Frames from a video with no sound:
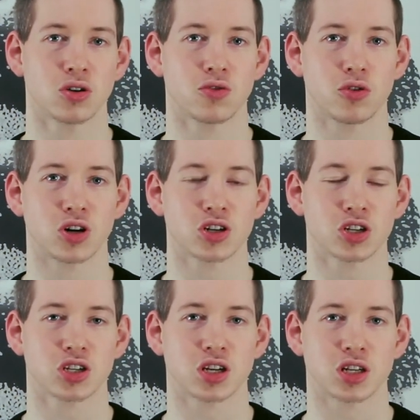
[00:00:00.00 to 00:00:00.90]

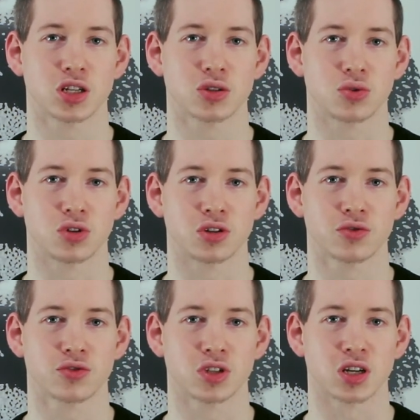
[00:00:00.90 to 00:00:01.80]
vorgestellt und
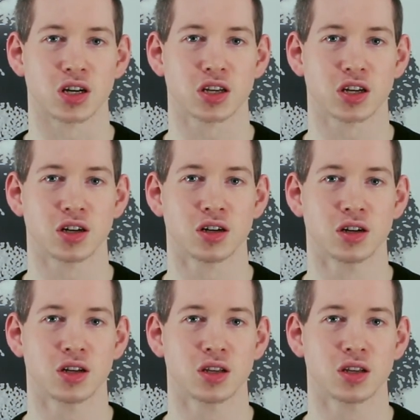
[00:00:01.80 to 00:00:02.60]
von daher